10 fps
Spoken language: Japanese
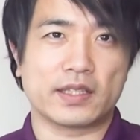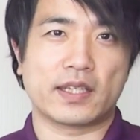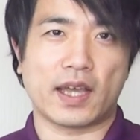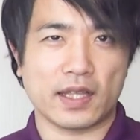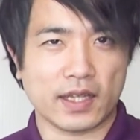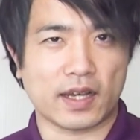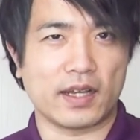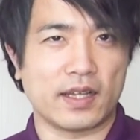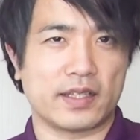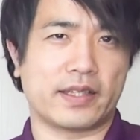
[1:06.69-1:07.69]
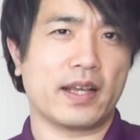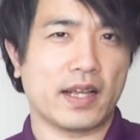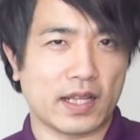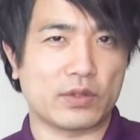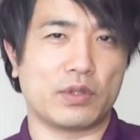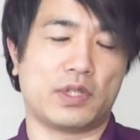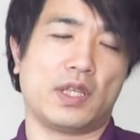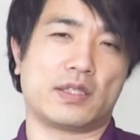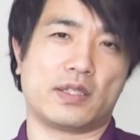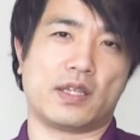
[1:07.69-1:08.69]
ただだからといっ
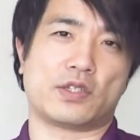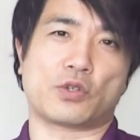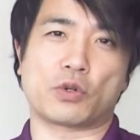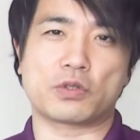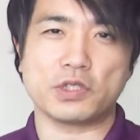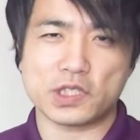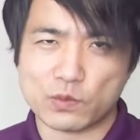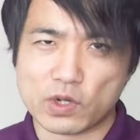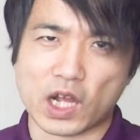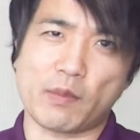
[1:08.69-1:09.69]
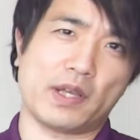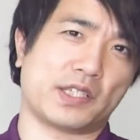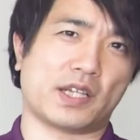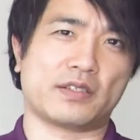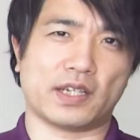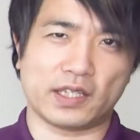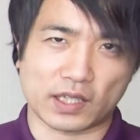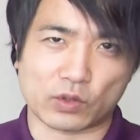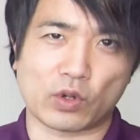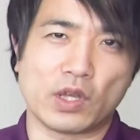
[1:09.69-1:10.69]
てですね、食事も我慢したくないん
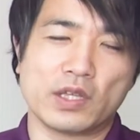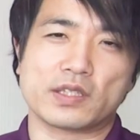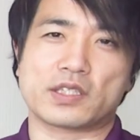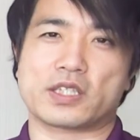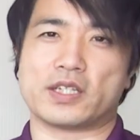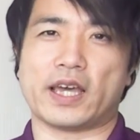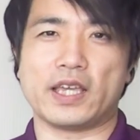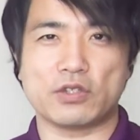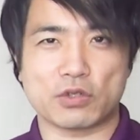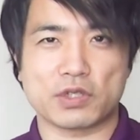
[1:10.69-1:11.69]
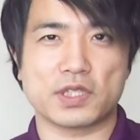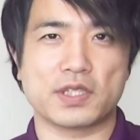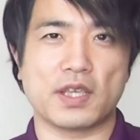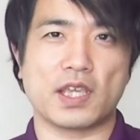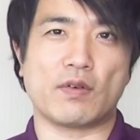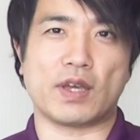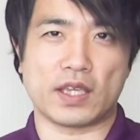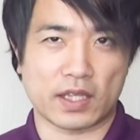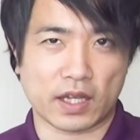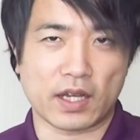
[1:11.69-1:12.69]
だと、辛い食事制限は
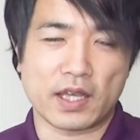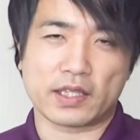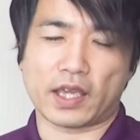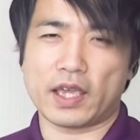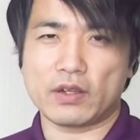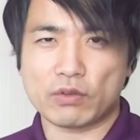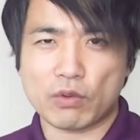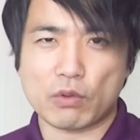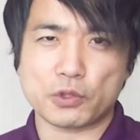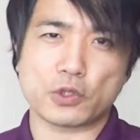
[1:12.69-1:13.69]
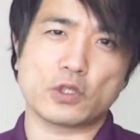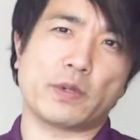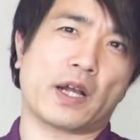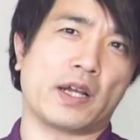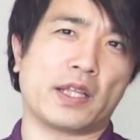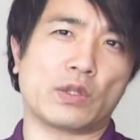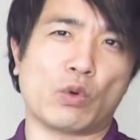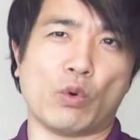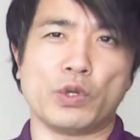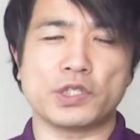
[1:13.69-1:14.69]
嫌だ、健康食ばかりだ
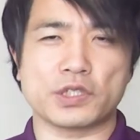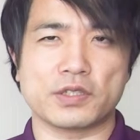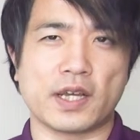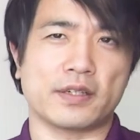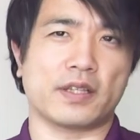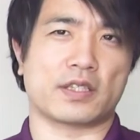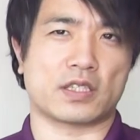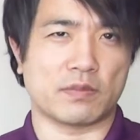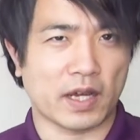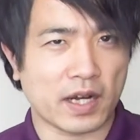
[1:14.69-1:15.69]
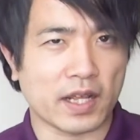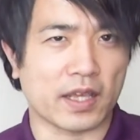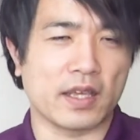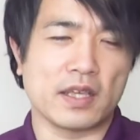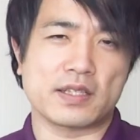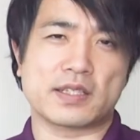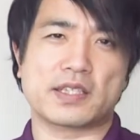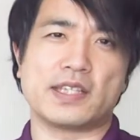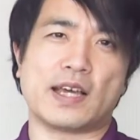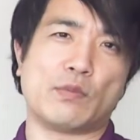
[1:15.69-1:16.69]
と美味しくなくてつまらない、
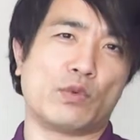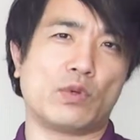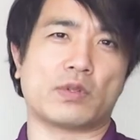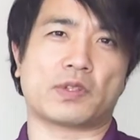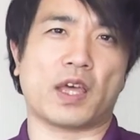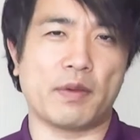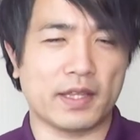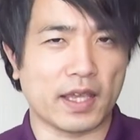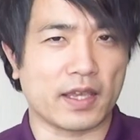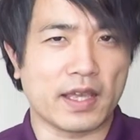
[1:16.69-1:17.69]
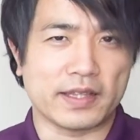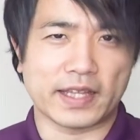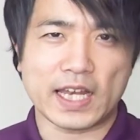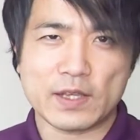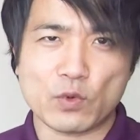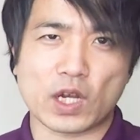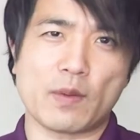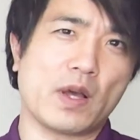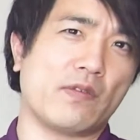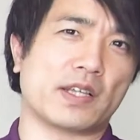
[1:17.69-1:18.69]
好きなものを食べたい、何も我
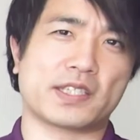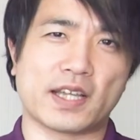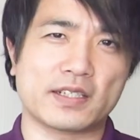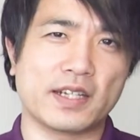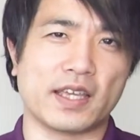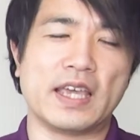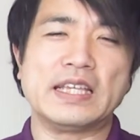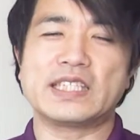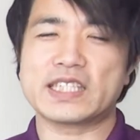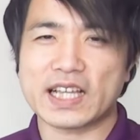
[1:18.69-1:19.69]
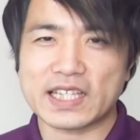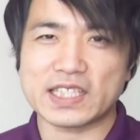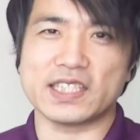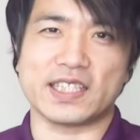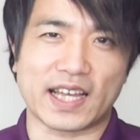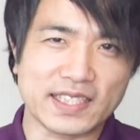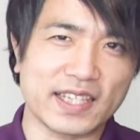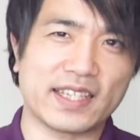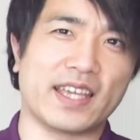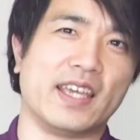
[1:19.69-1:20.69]
慢はしたくない、しかし痩
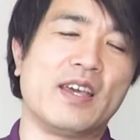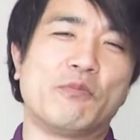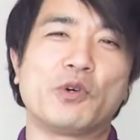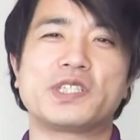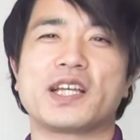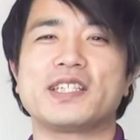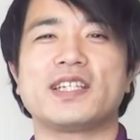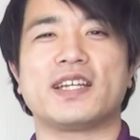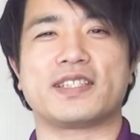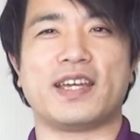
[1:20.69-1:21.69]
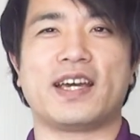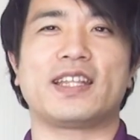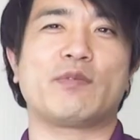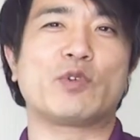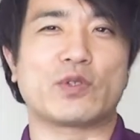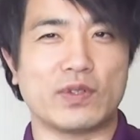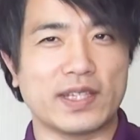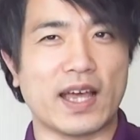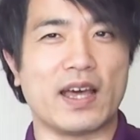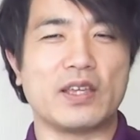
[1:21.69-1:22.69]
せたい。もしかしたらですね、あなたもそ
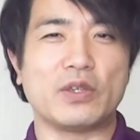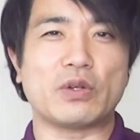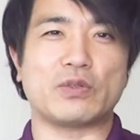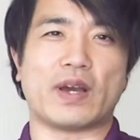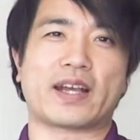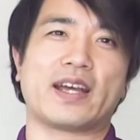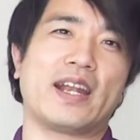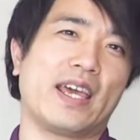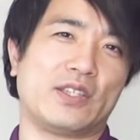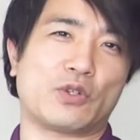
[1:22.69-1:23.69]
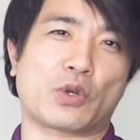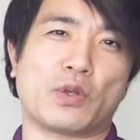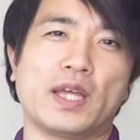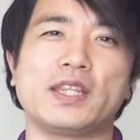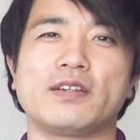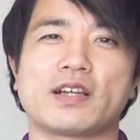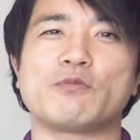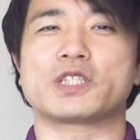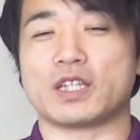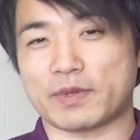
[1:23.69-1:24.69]
んなよくわからない状況になっているか
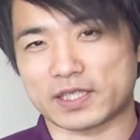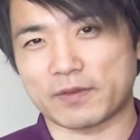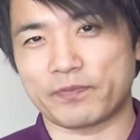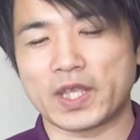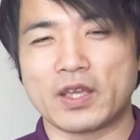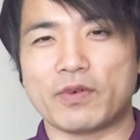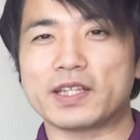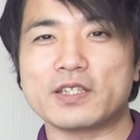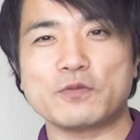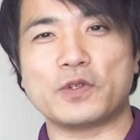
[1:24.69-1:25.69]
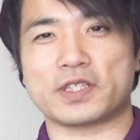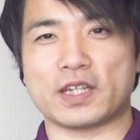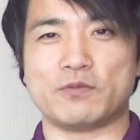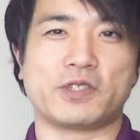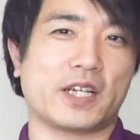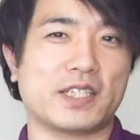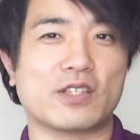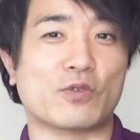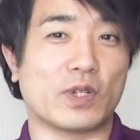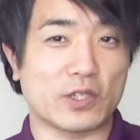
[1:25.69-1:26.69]
もしれません。私もですね、昔
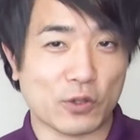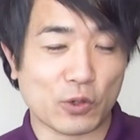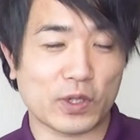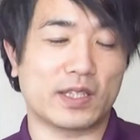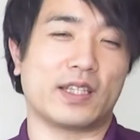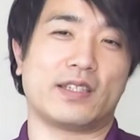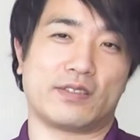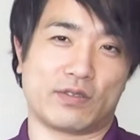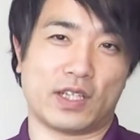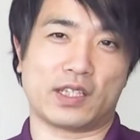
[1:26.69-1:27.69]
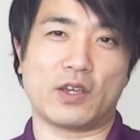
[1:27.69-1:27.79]
はそんな状況だったんですよね。